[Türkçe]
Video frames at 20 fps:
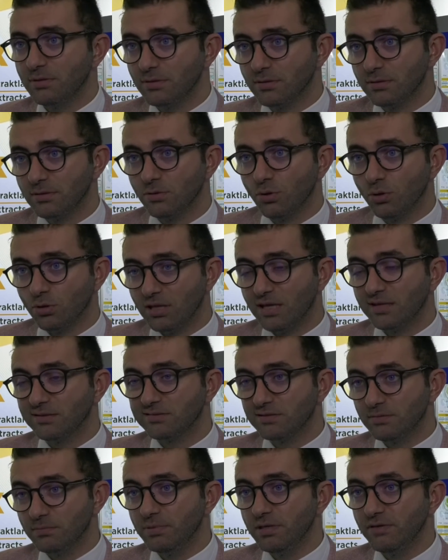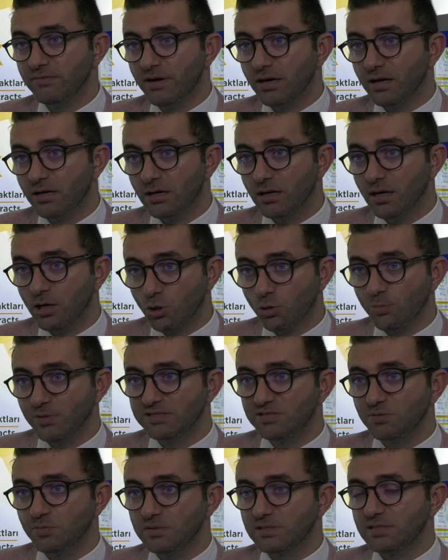e, olan tıbbi ve
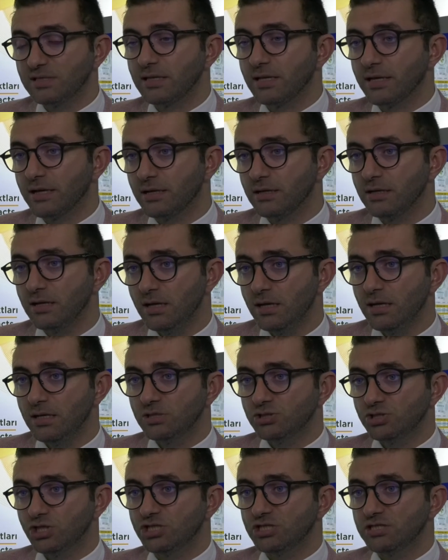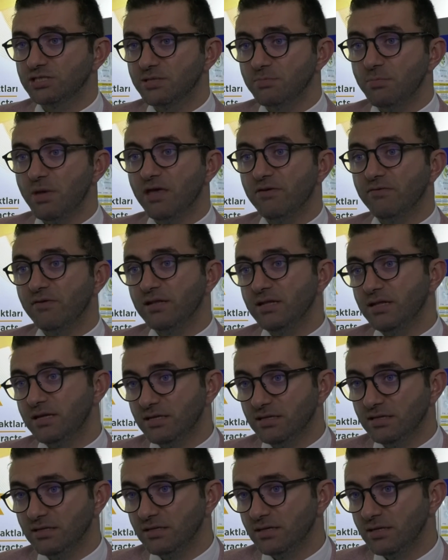aromatik bitkilerin, çeşitli
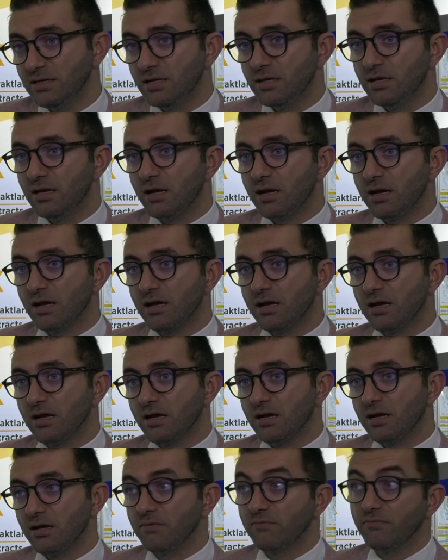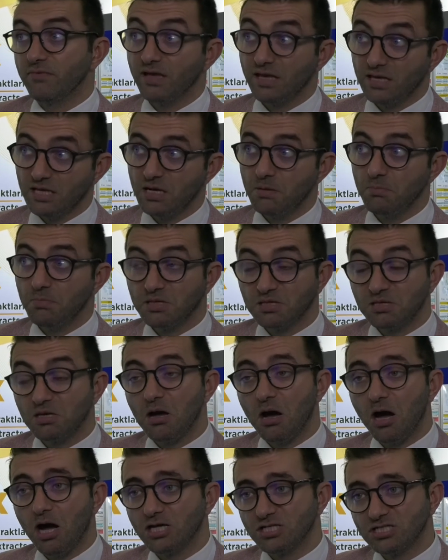meyvelerin e, ve yine
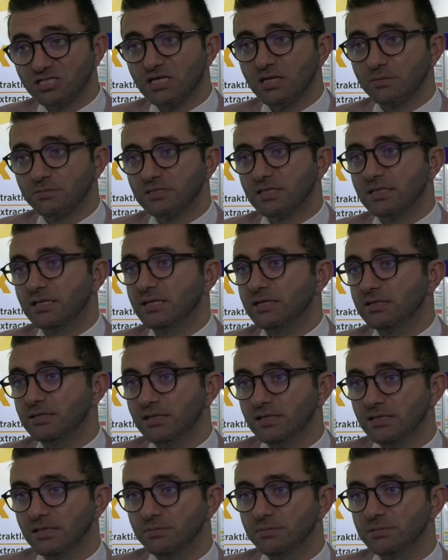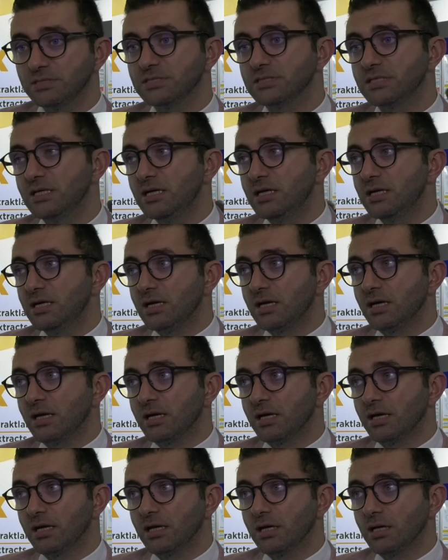bitki, ağaç, sebzelerin dediğimiz
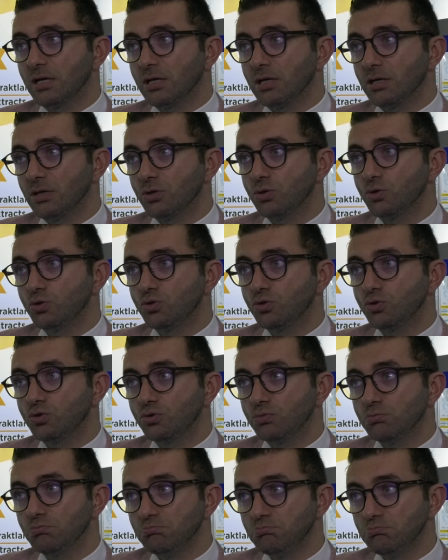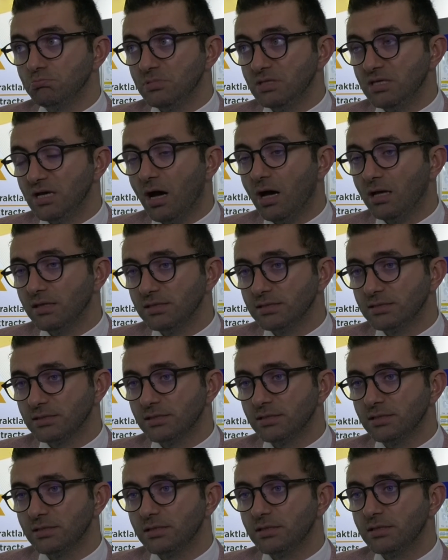e,
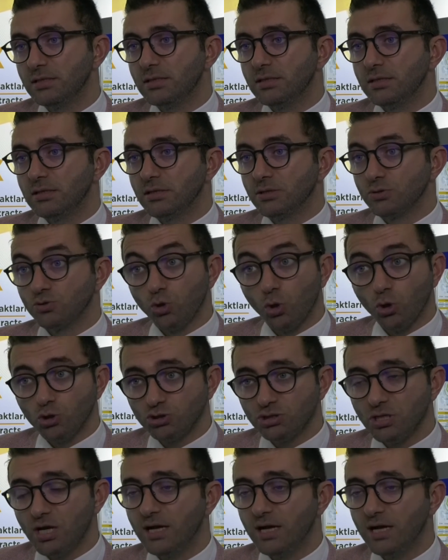yağları, e, toz